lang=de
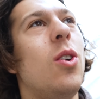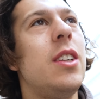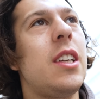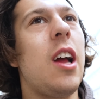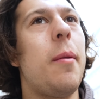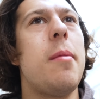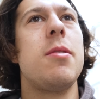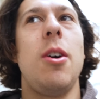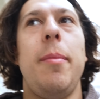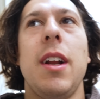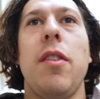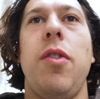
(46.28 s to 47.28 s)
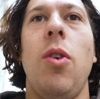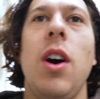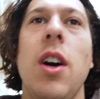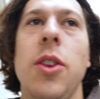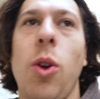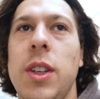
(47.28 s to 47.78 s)
und ich glaube im Sommer davor
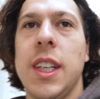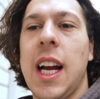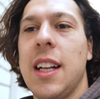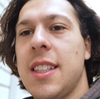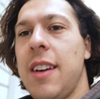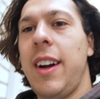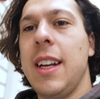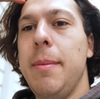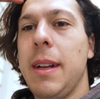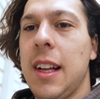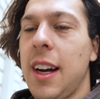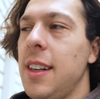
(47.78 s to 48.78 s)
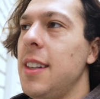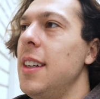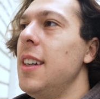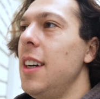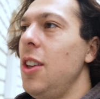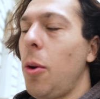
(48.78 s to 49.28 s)
noch nicht ganz, da waren die mittleren
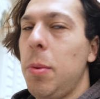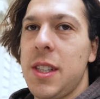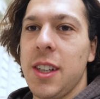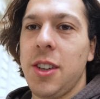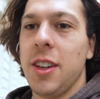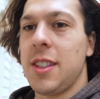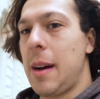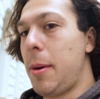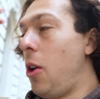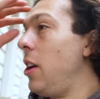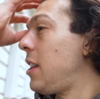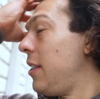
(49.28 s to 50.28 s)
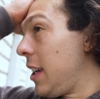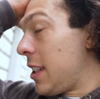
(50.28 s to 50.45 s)
noch ein bisschen kürzer. Aber heute, wie